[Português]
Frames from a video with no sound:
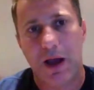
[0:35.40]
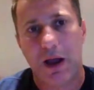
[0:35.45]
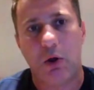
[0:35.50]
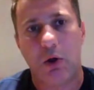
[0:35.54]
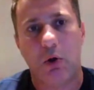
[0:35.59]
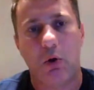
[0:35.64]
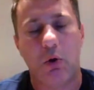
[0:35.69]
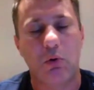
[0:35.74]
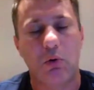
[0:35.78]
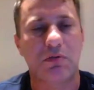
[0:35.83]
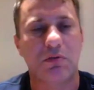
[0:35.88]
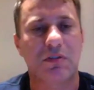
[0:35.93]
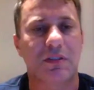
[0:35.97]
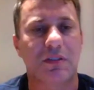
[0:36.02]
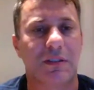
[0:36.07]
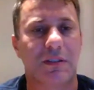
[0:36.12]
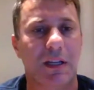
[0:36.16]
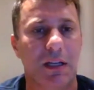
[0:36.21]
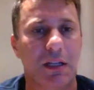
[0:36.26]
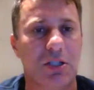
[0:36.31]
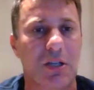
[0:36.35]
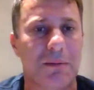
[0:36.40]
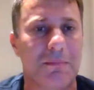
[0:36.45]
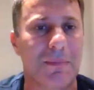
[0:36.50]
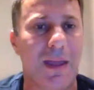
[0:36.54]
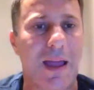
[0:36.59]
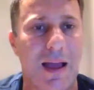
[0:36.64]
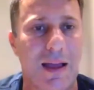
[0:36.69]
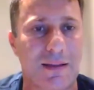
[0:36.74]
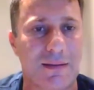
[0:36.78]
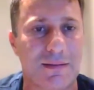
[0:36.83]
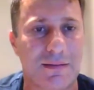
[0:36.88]
uma constante
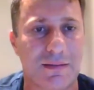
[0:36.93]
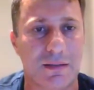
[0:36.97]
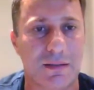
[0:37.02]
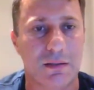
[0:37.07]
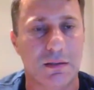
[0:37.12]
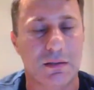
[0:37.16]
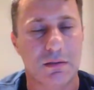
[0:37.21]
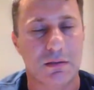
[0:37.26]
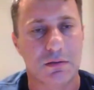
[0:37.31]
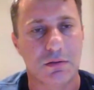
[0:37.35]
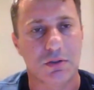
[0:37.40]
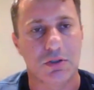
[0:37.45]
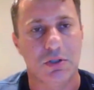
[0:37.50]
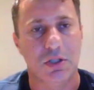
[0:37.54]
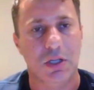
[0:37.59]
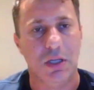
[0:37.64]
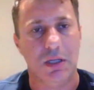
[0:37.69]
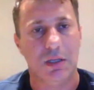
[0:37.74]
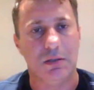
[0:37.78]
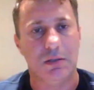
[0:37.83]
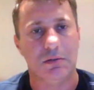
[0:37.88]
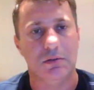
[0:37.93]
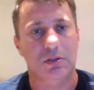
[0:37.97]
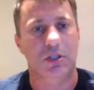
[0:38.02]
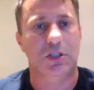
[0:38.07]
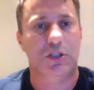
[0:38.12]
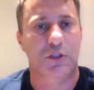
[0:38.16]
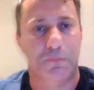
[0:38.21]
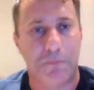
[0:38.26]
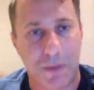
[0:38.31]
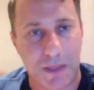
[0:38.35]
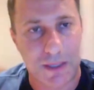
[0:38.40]
ameaça de
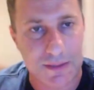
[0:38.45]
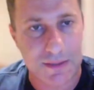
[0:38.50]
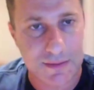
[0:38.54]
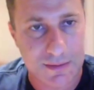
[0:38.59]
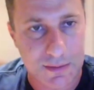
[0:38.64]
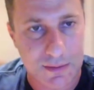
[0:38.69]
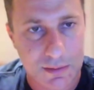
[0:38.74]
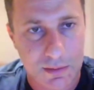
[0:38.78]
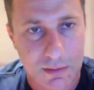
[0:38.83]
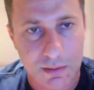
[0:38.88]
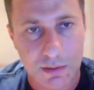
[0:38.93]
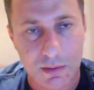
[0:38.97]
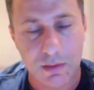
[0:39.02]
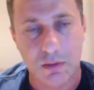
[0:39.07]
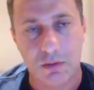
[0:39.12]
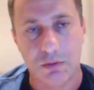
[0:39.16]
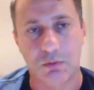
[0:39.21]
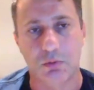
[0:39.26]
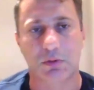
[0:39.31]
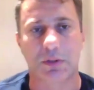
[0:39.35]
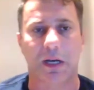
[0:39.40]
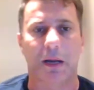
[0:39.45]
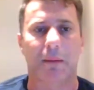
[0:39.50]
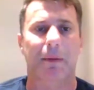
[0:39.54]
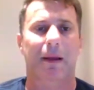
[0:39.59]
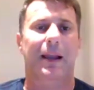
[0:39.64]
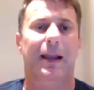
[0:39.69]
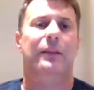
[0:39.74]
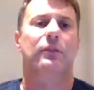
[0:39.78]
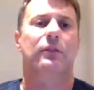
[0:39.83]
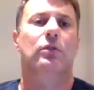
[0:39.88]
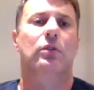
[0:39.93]
dispensa do
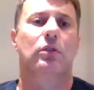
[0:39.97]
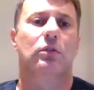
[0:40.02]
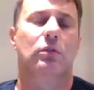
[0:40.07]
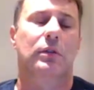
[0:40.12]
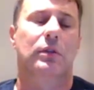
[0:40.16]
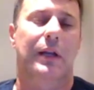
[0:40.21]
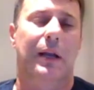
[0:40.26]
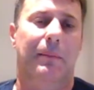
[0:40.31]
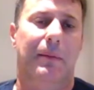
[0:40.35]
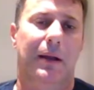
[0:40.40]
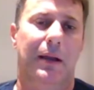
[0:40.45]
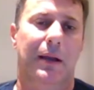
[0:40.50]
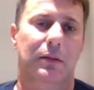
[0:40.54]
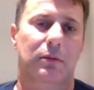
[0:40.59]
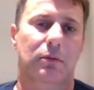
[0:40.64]
trabalhador ou do